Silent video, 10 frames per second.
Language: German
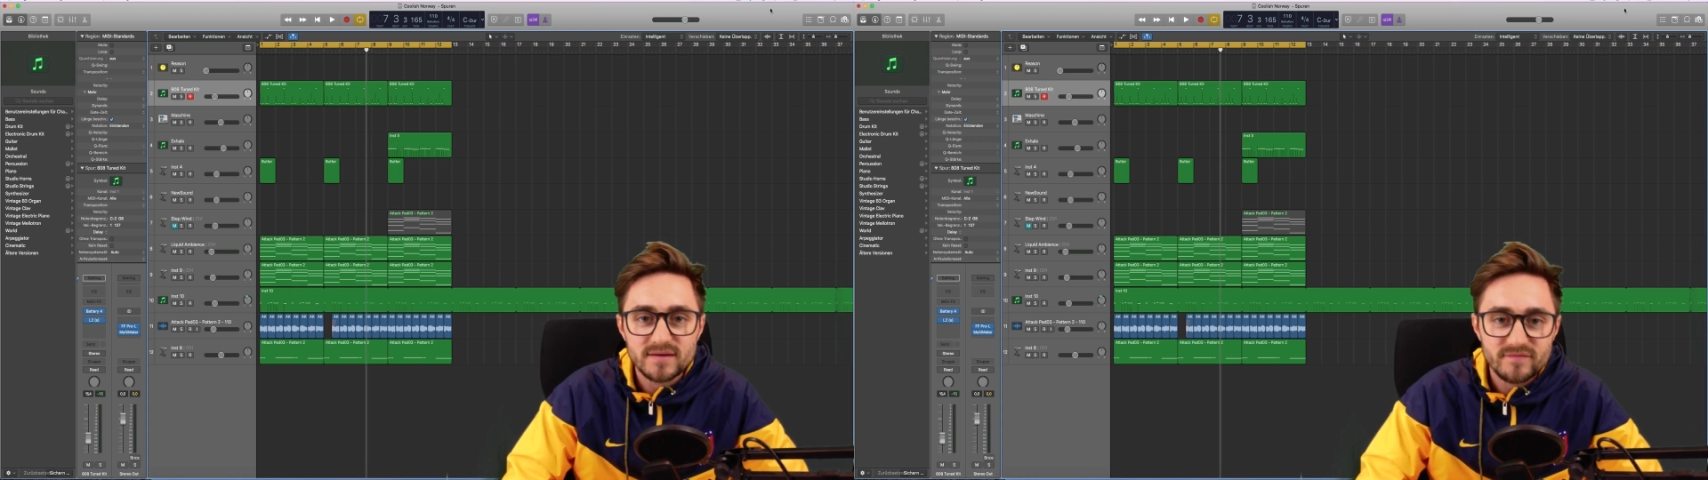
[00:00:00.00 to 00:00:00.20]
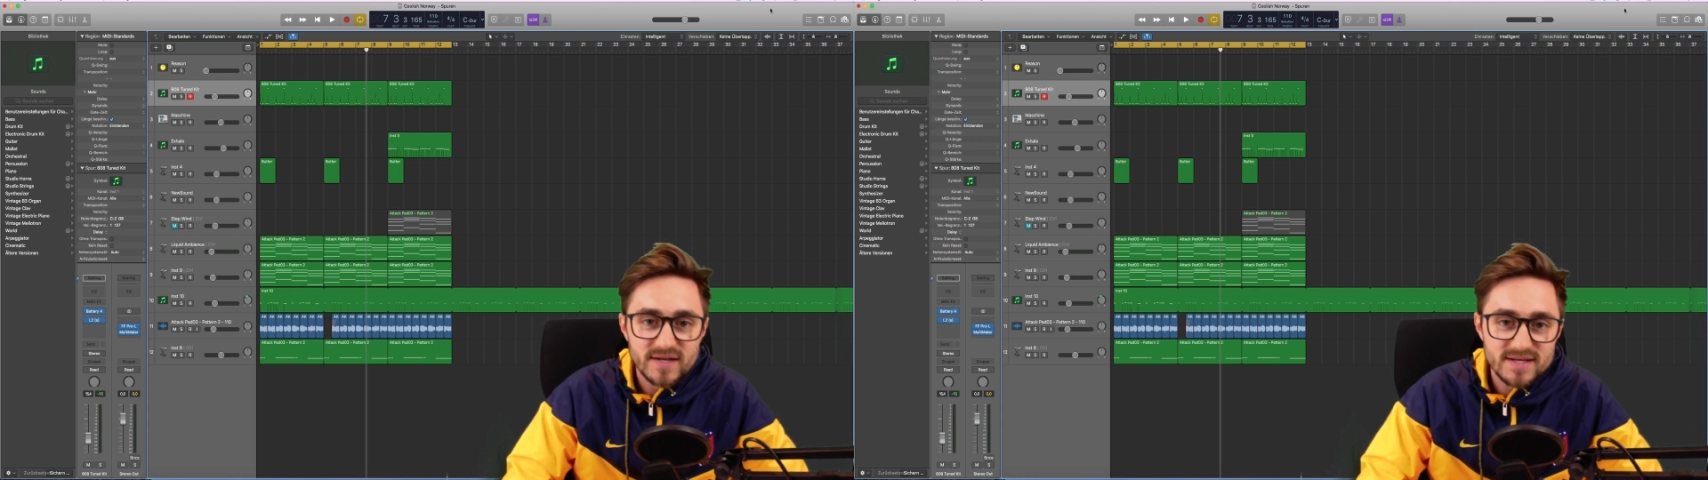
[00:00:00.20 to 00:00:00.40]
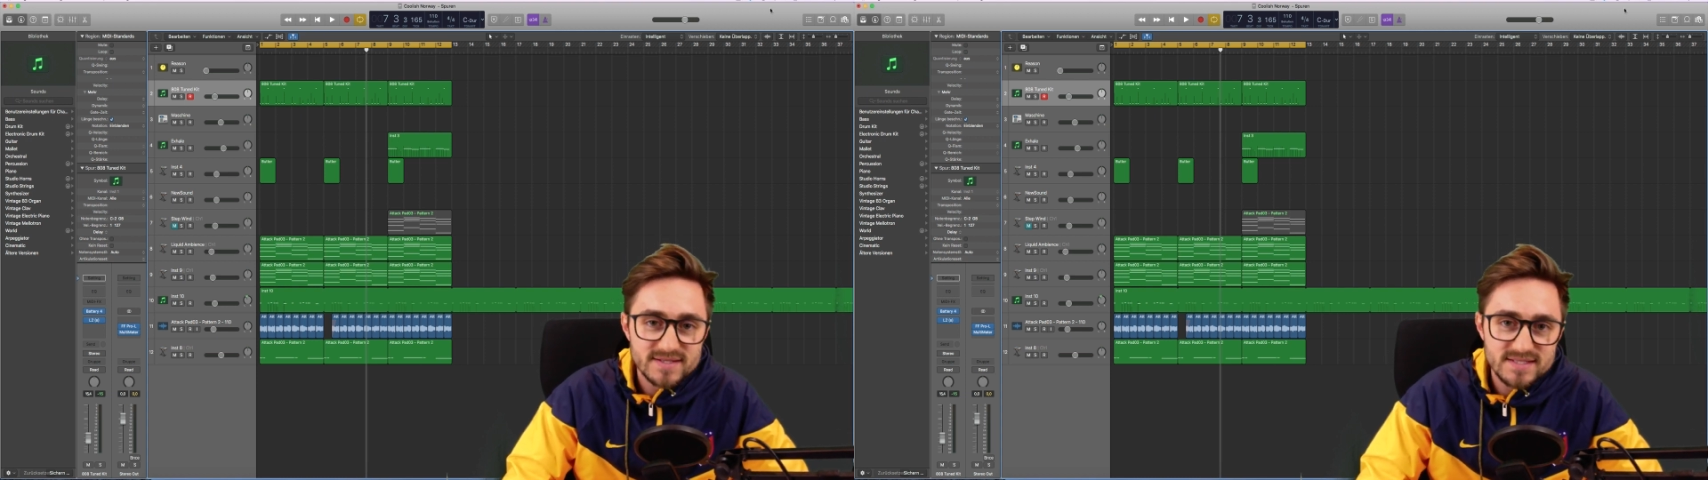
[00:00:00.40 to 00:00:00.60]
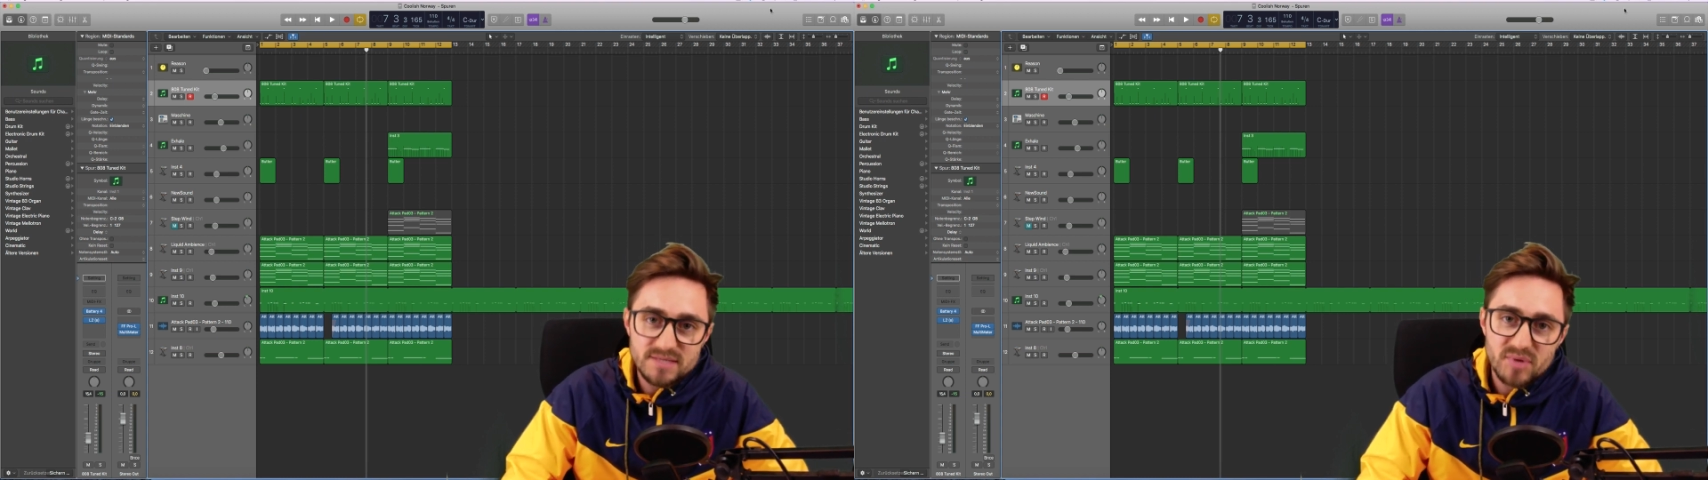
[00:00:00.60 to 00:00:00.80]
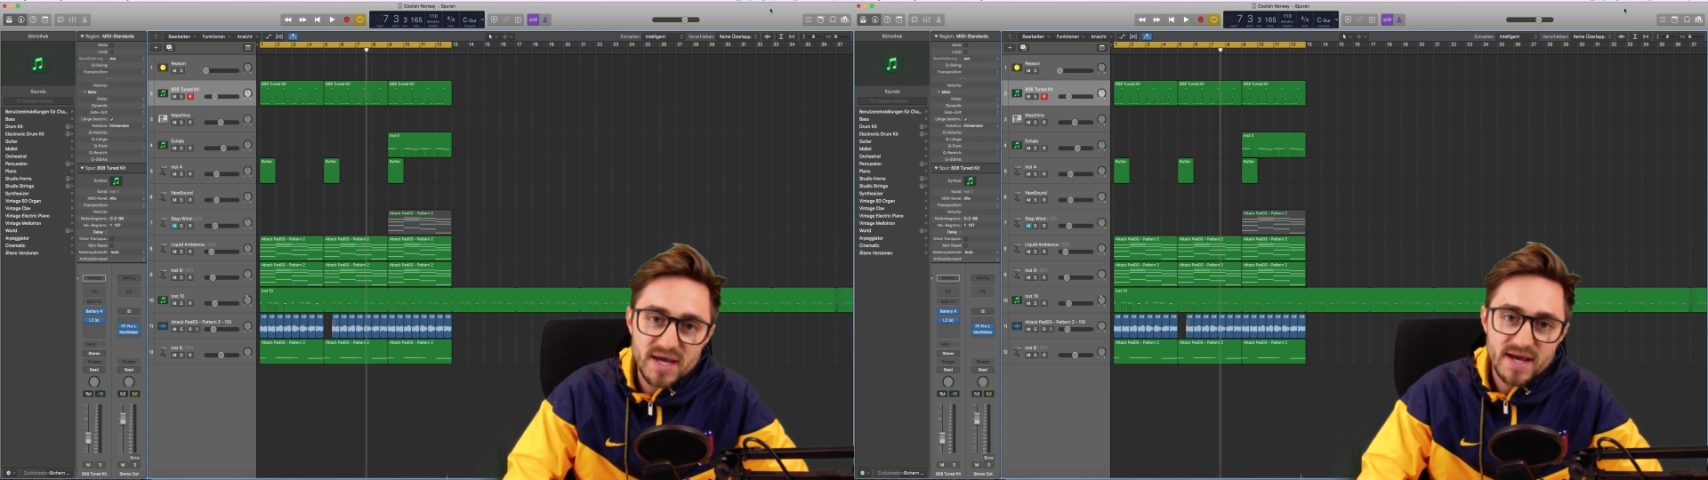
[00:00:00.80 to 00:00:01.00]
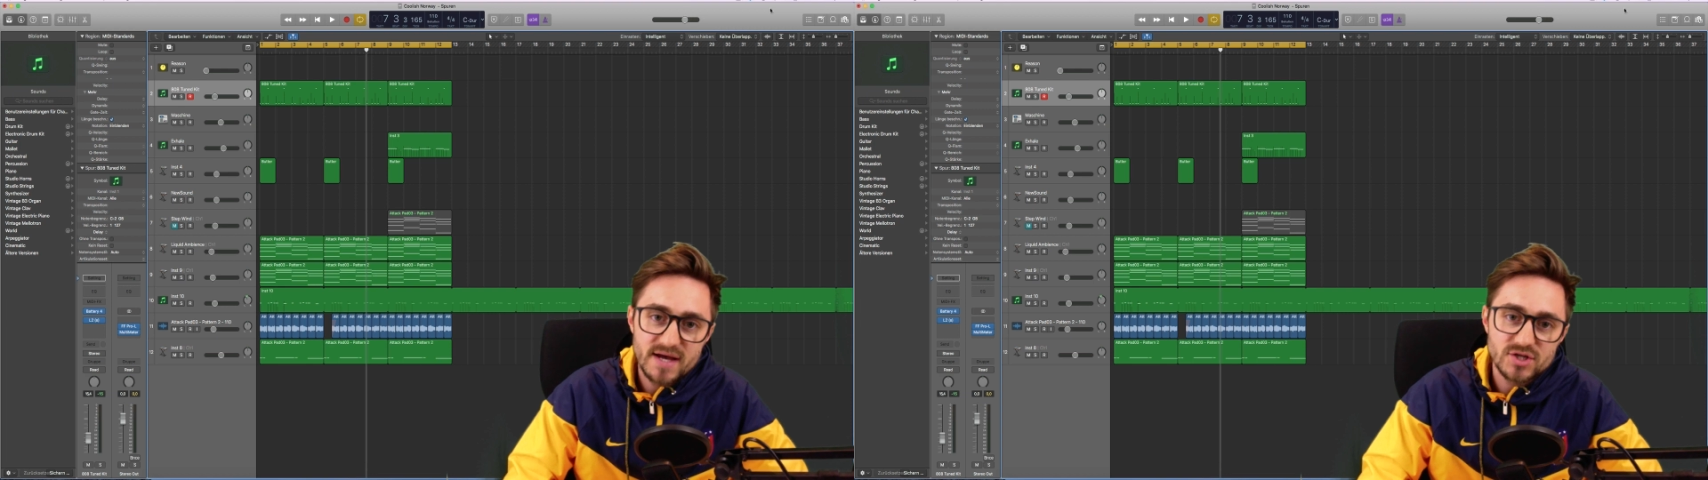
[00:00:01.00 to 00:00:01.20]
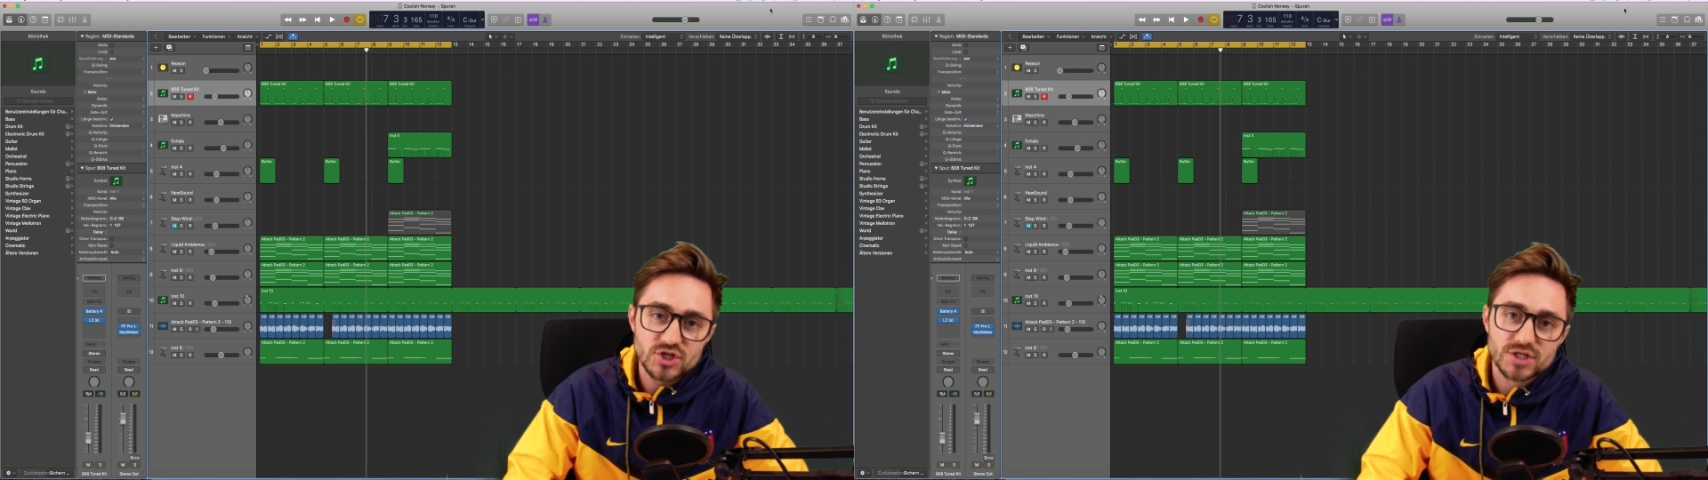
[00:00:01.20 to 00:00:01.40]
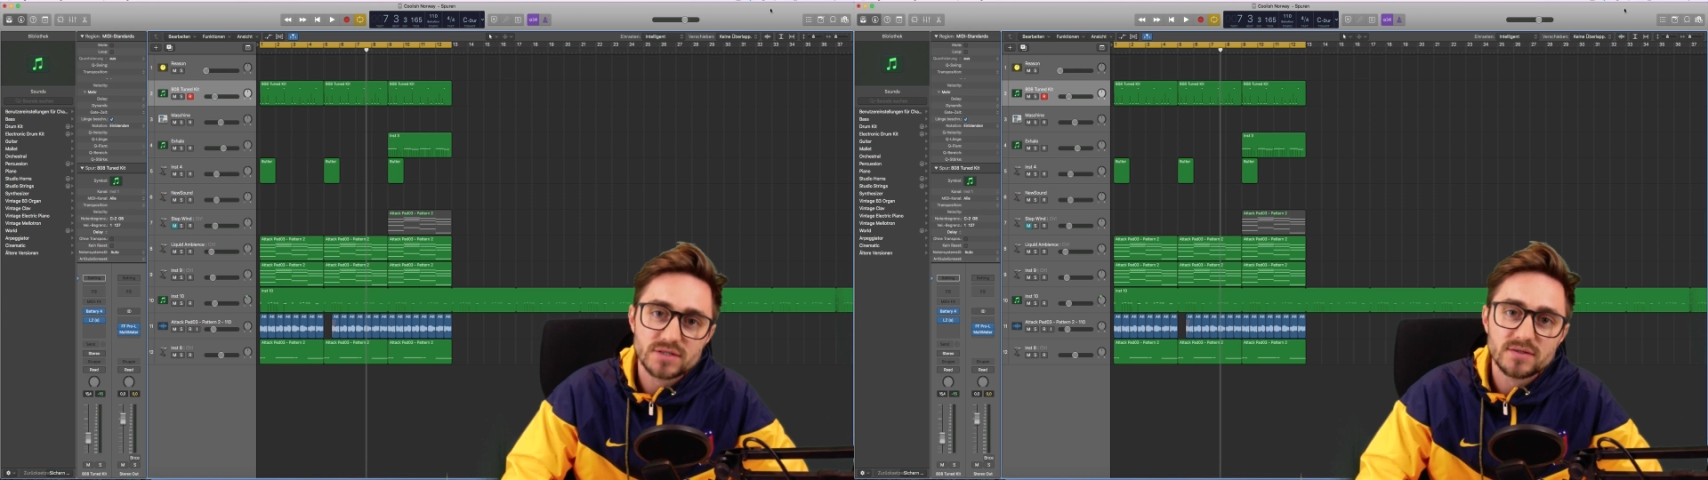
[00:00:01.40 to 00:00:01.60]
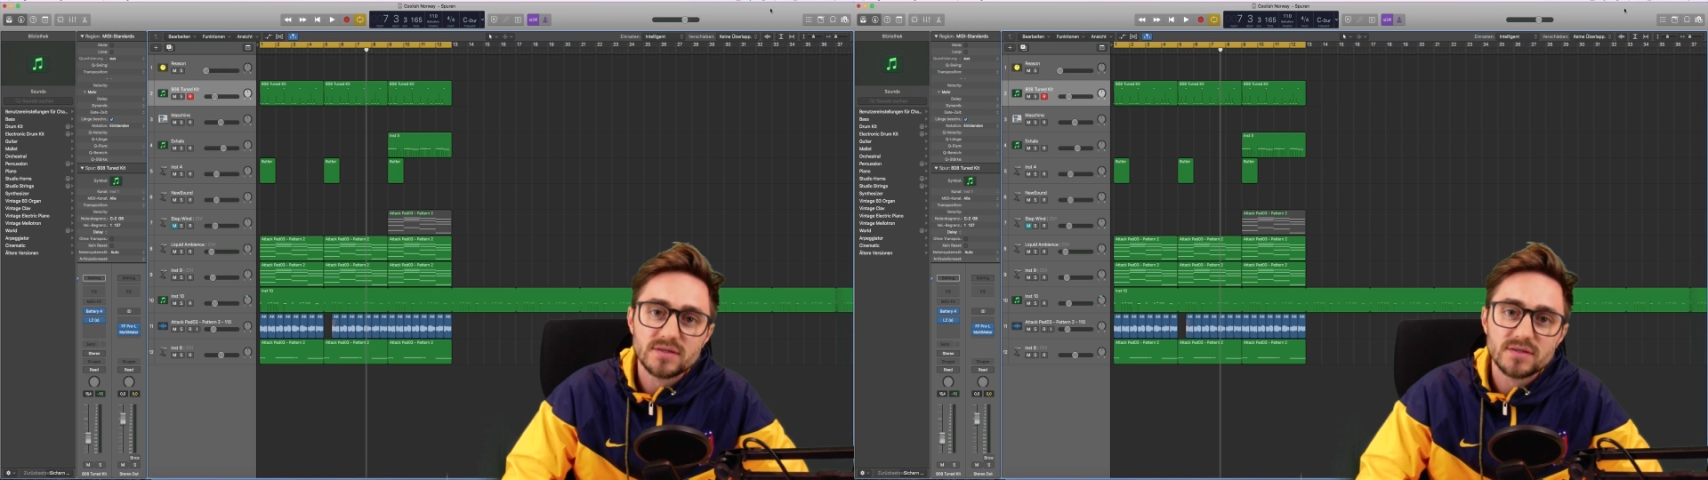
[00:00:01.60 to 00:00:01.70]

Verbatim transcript: wenn ihr die beherrscht,